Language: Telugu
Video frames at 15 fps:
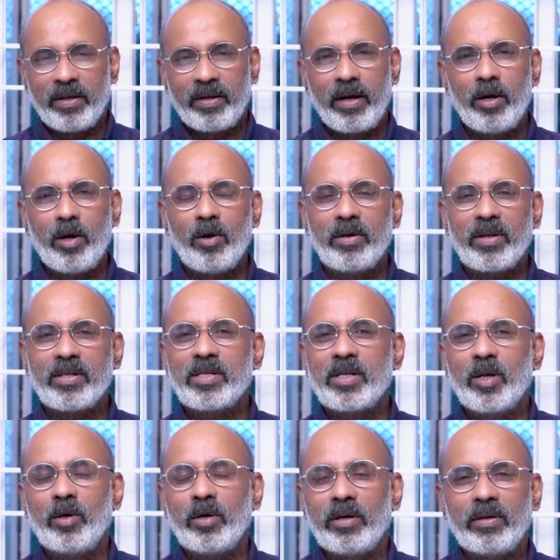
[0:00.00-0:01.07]
రెండో
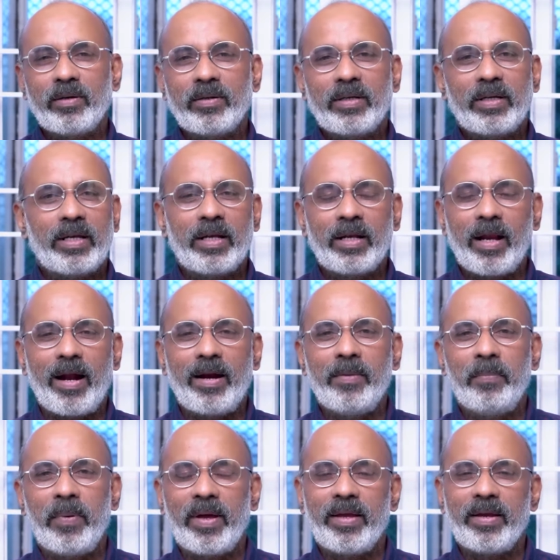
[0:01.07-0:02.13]
టెస్ట్లో
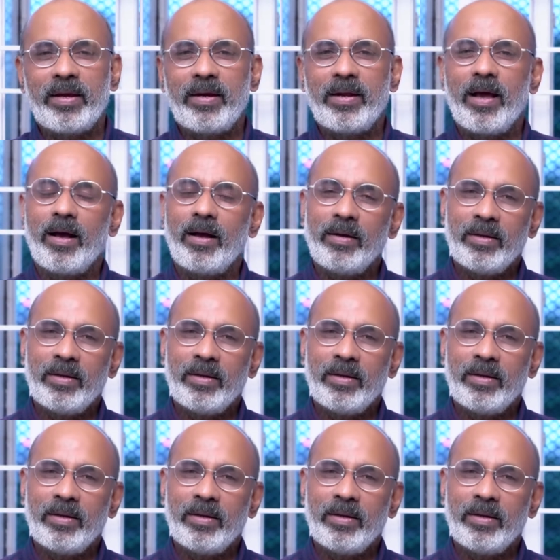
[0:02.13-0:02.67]
ఇంగ్లాండ్పై ఇండియా